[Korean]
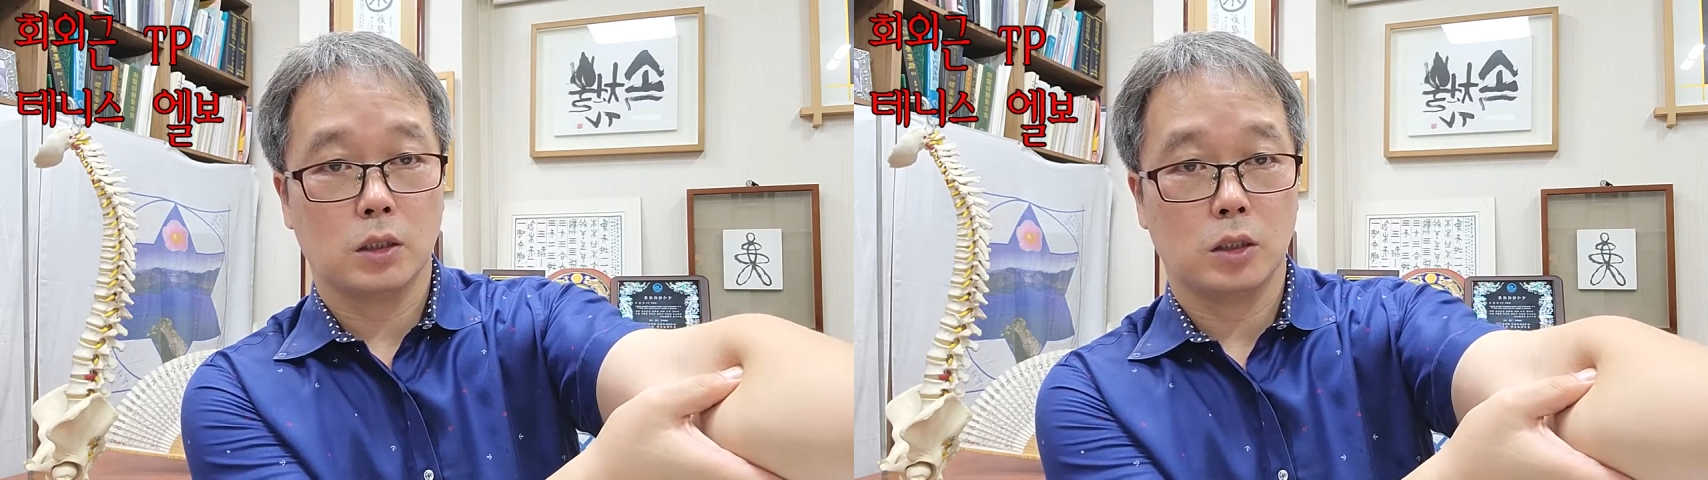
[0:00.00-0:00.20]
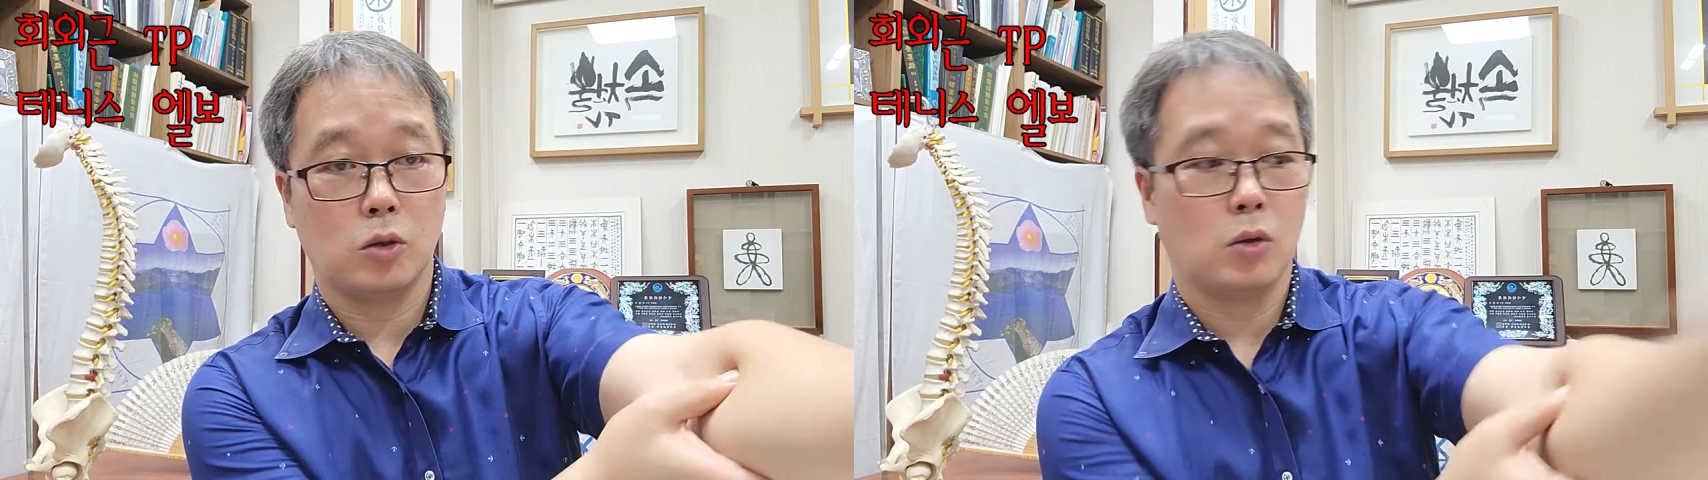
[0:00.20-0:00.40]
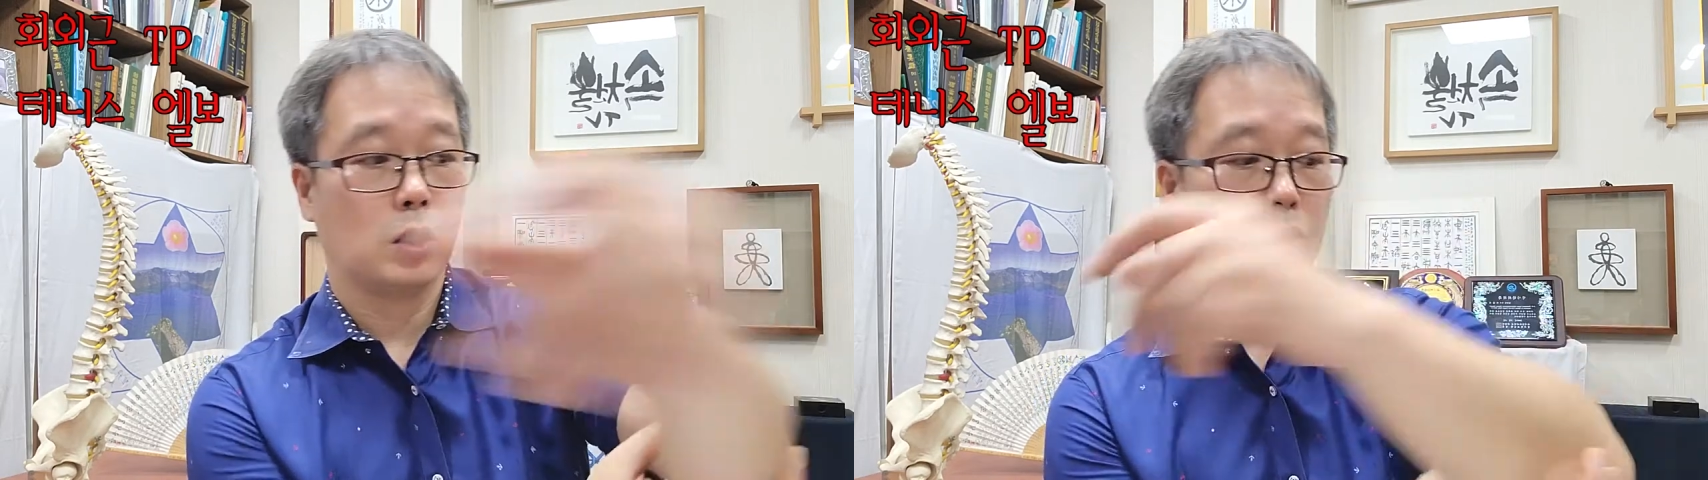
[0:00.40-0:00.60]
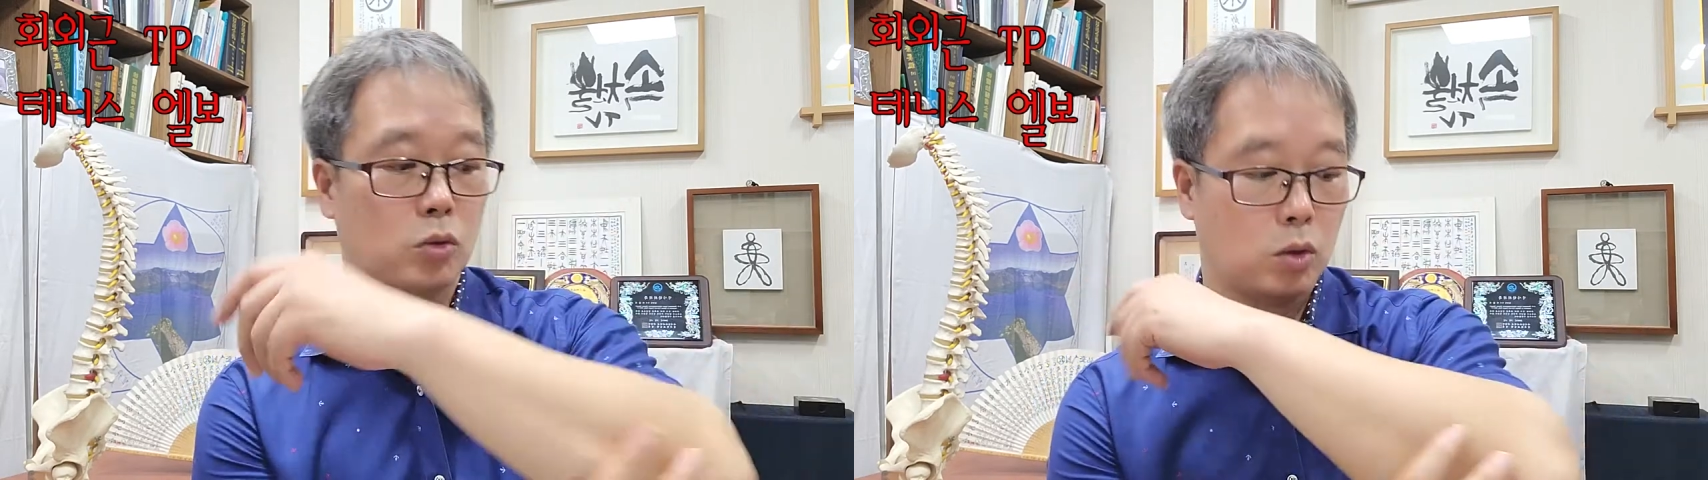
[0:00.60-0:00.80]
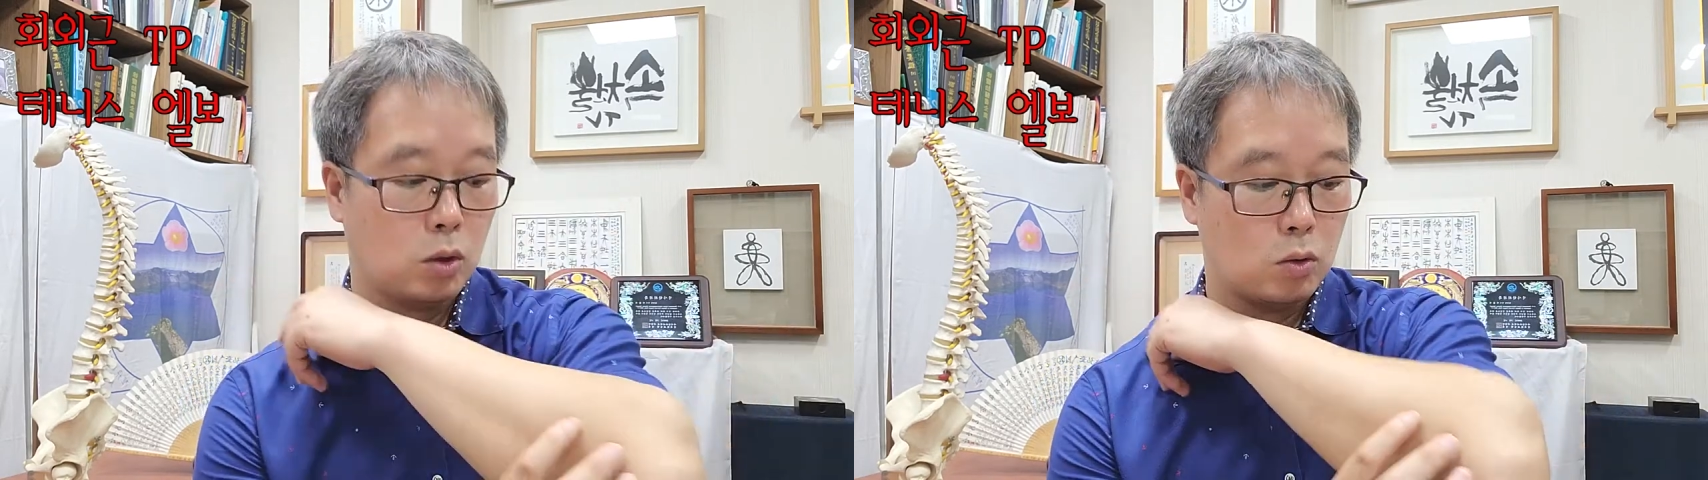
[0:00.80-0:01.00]
치료할
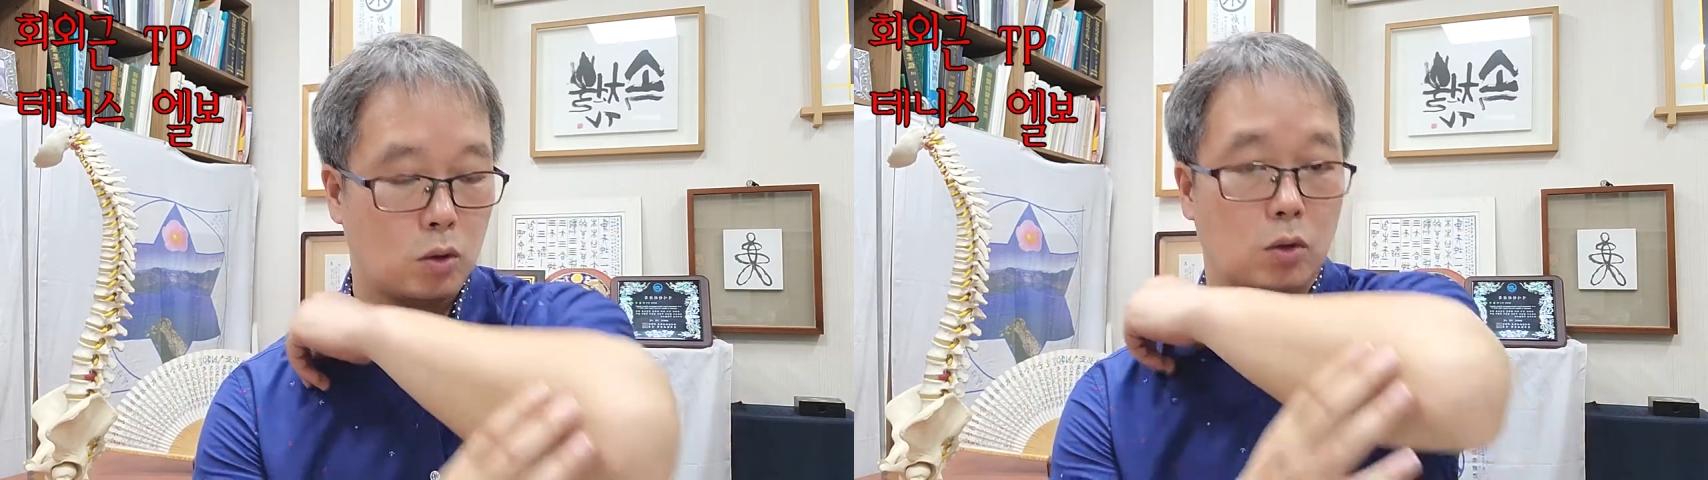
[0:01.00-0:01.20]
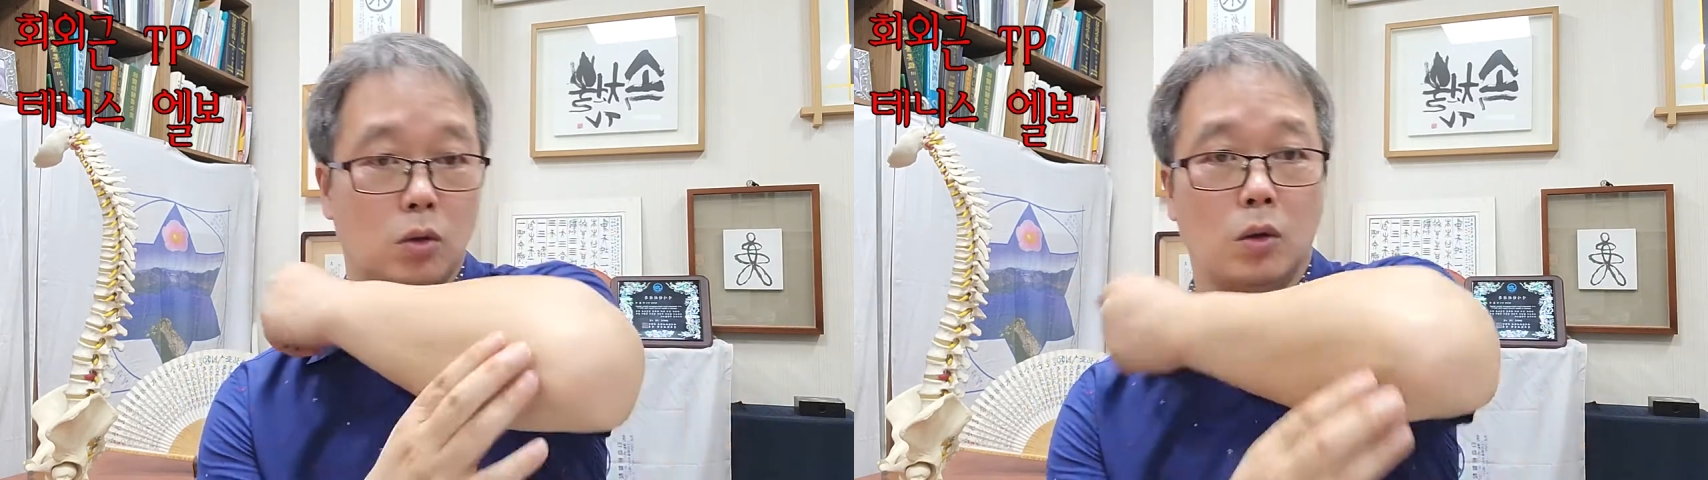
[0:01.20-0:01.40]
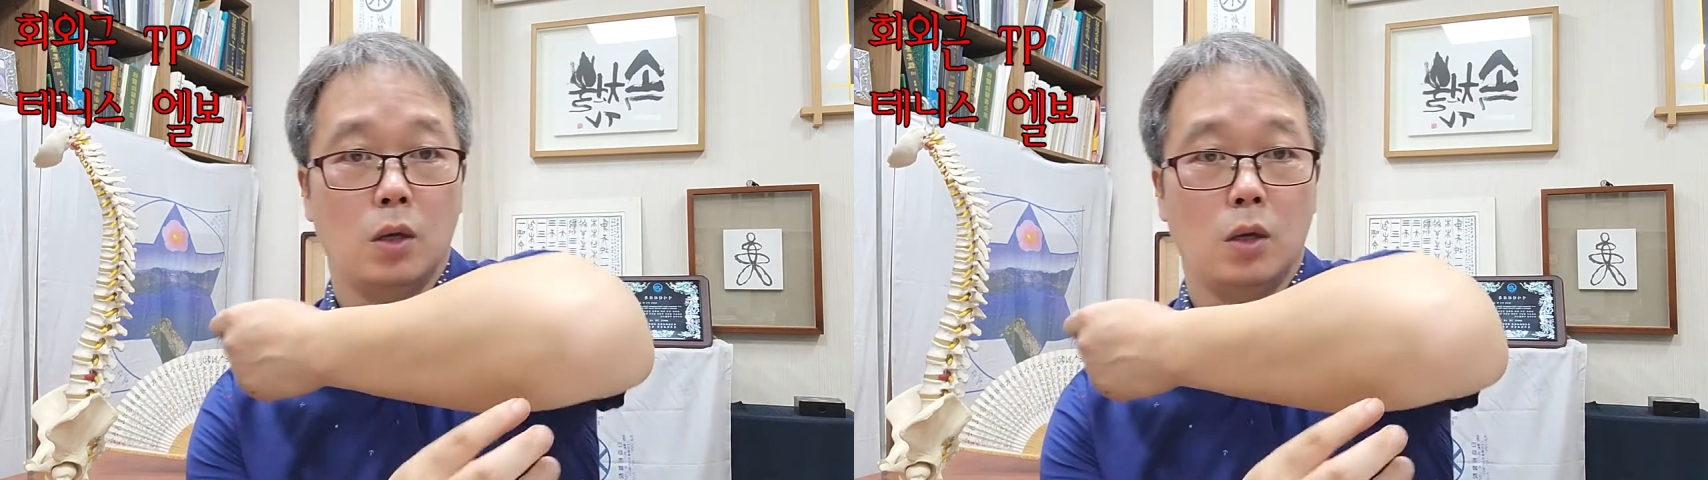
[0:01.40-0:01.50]
수도 있고요.